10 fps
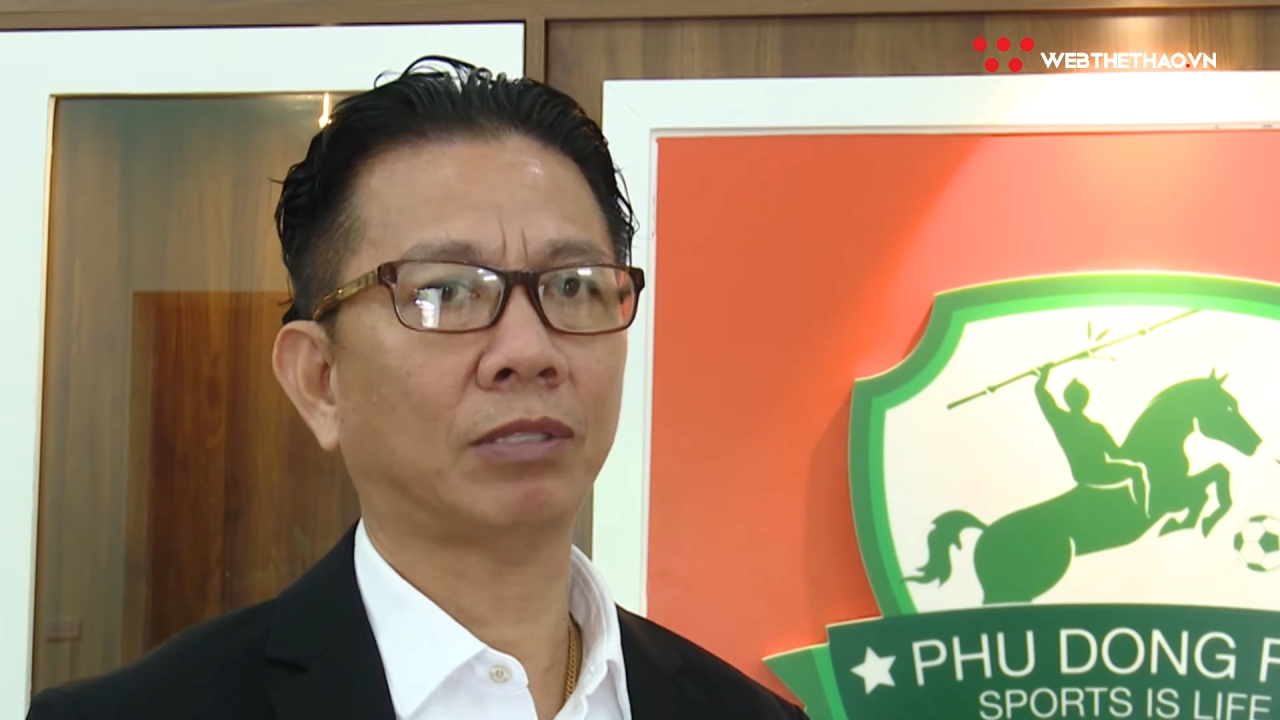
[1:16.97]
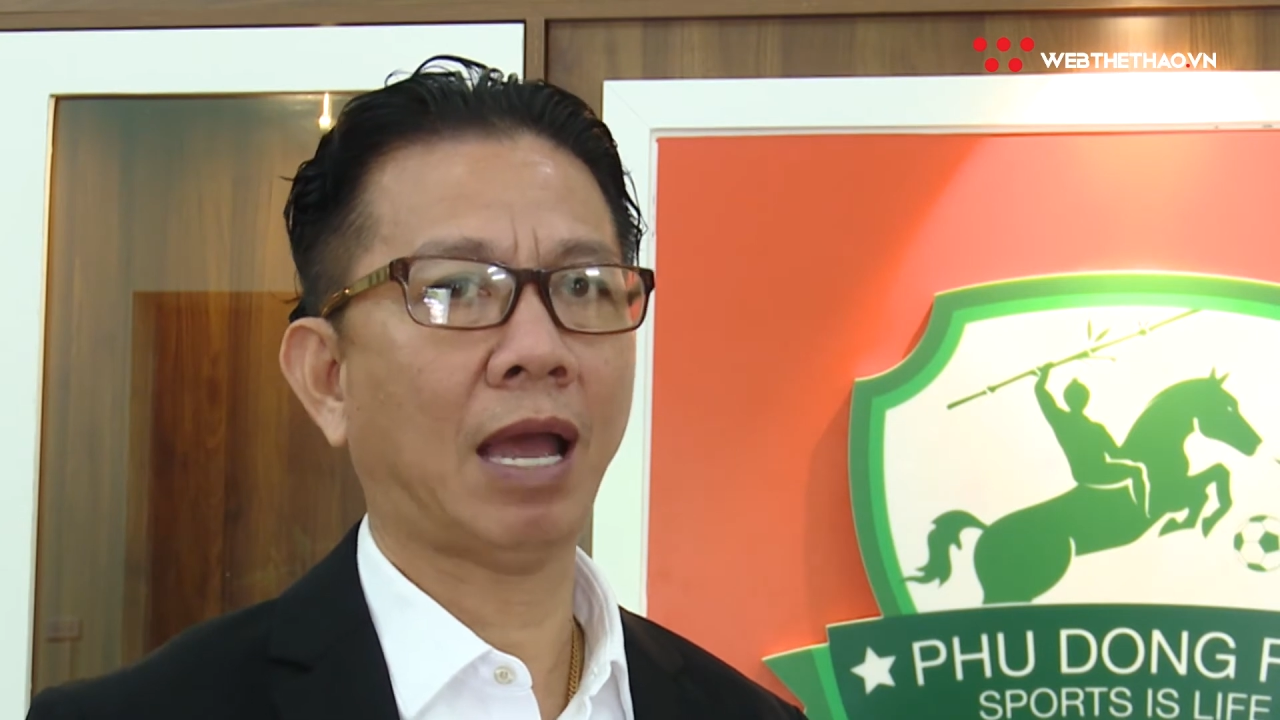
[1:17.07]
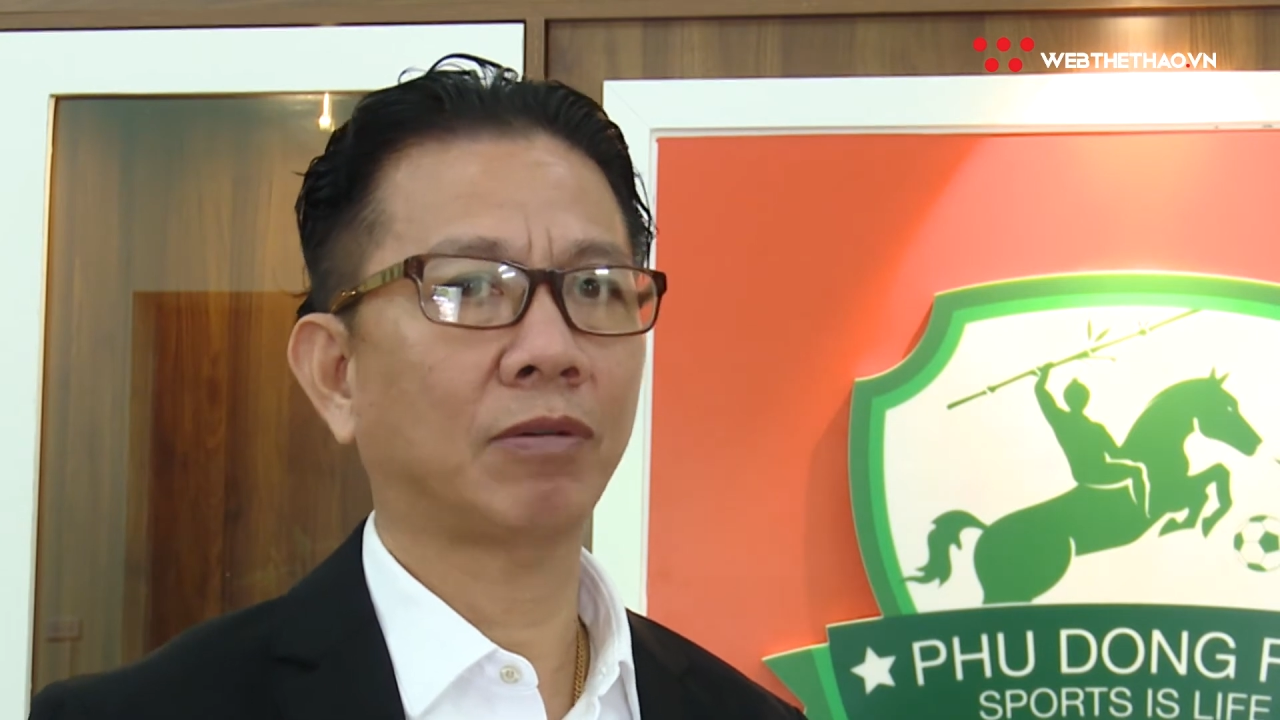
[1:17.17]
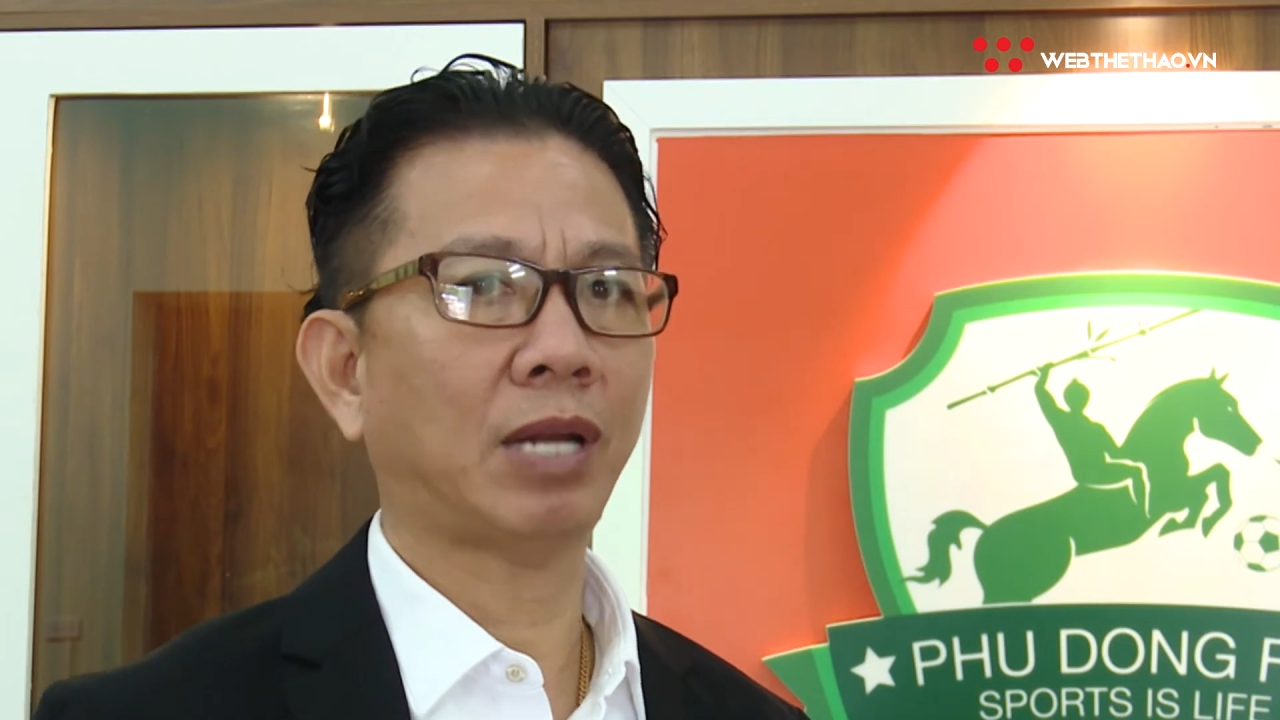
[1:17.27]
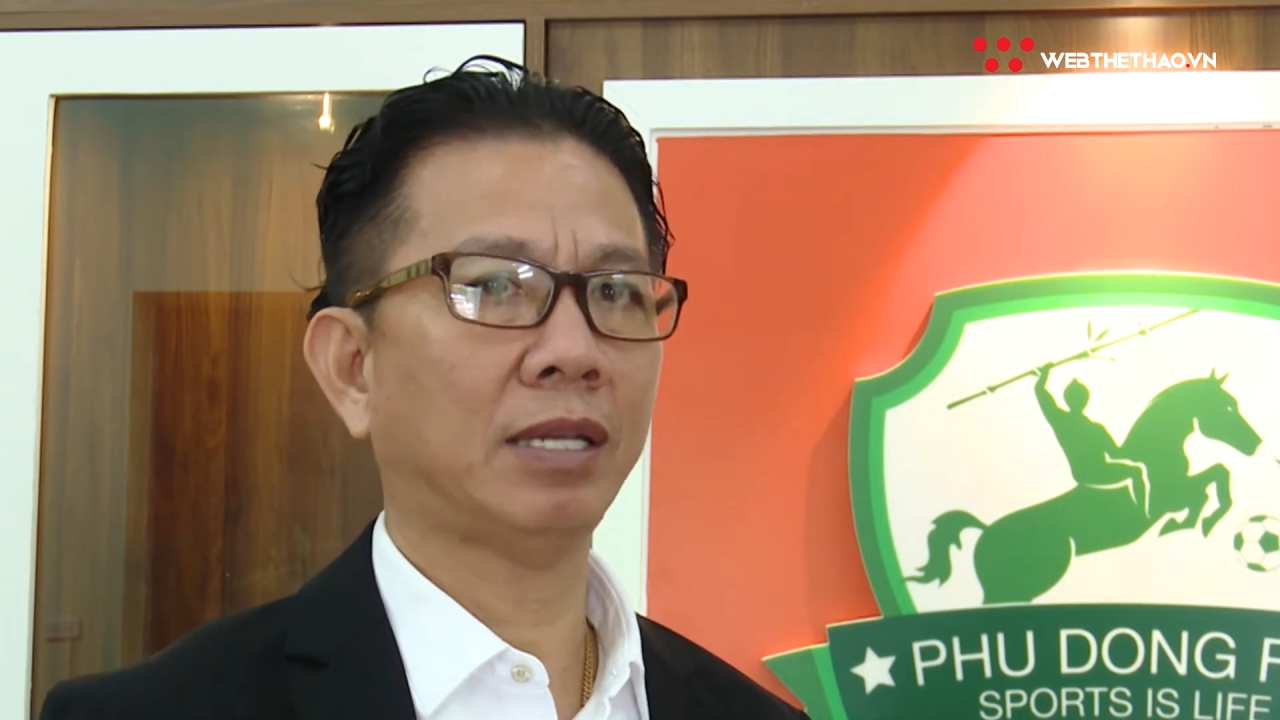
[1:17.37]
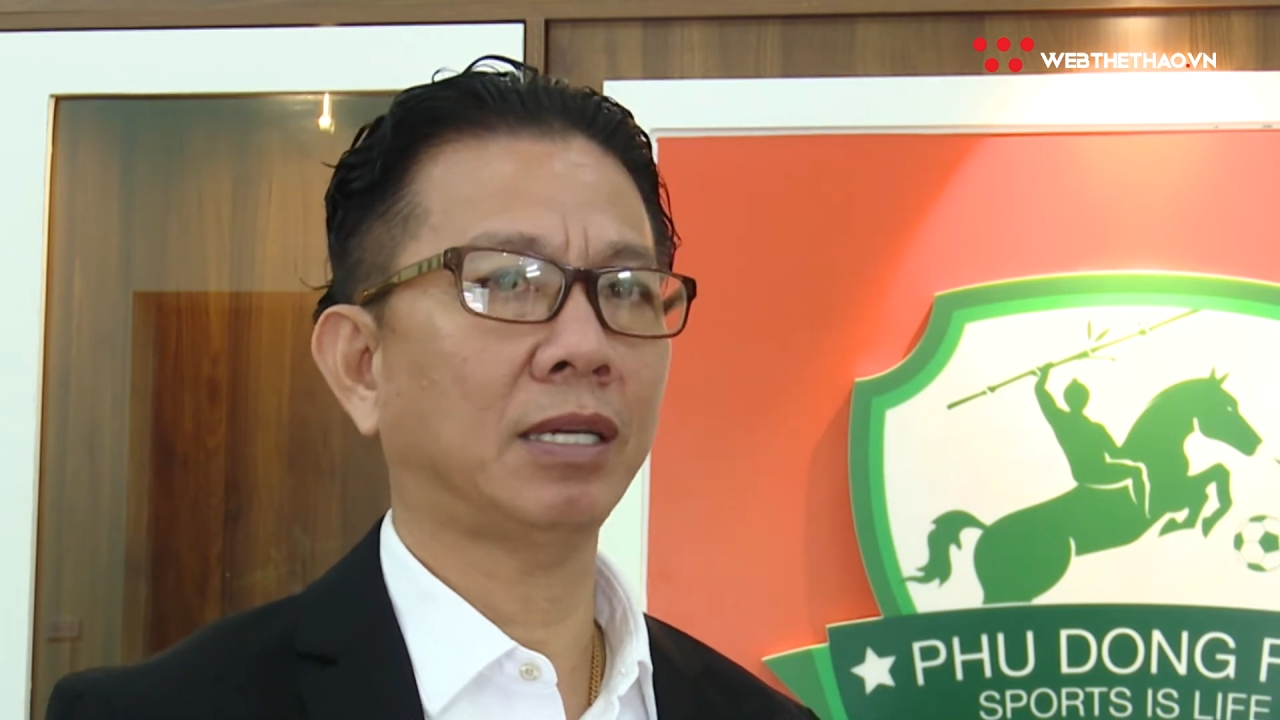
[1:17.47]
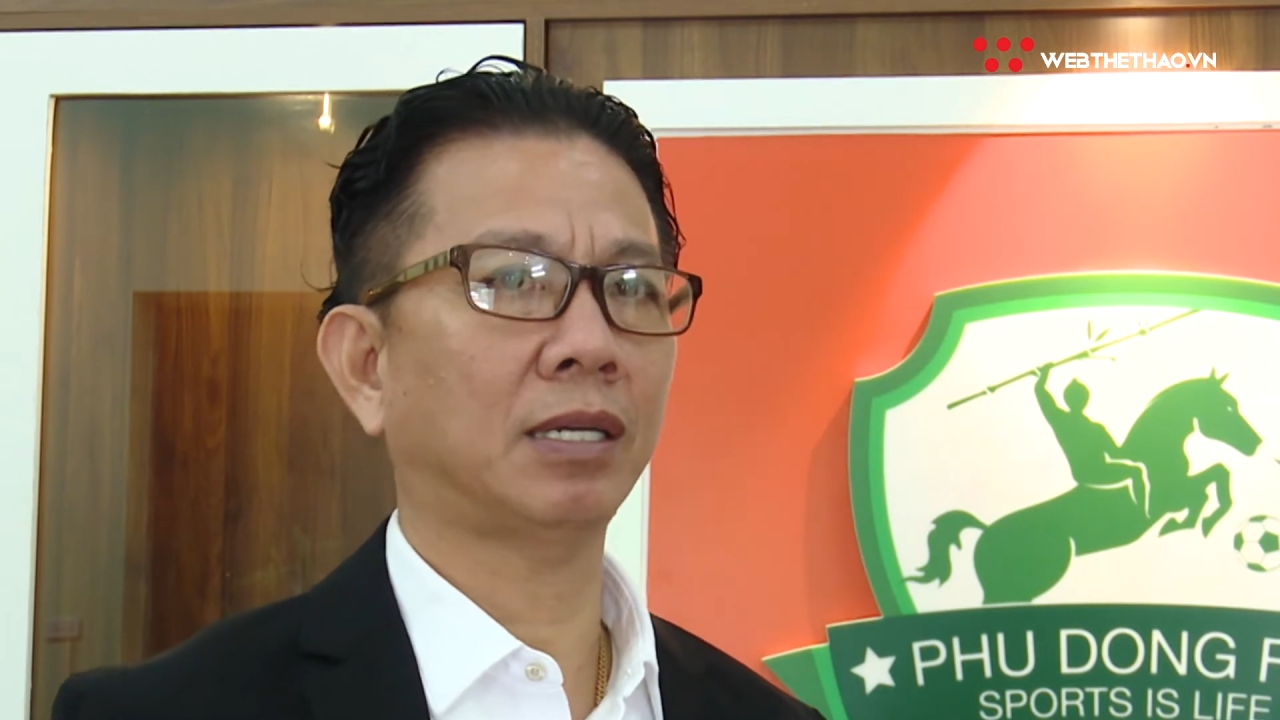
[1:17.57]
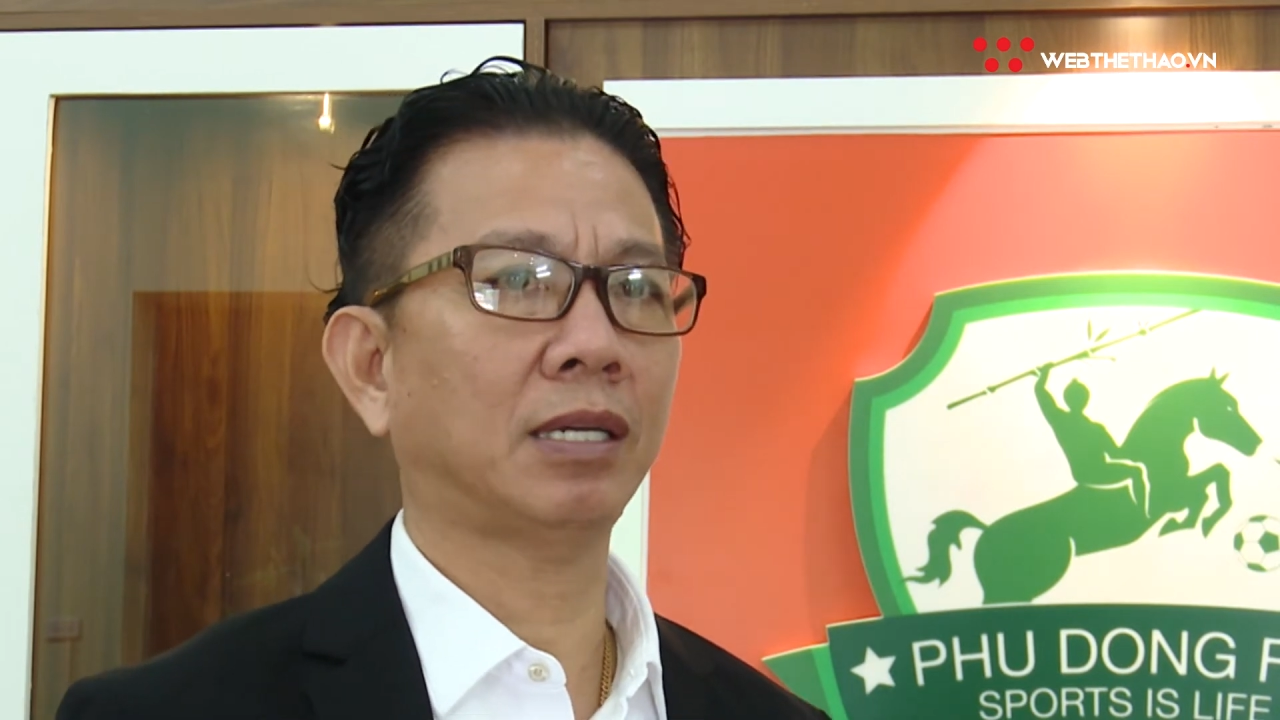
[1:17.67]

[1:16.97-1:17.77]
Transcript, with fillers: tạo ra những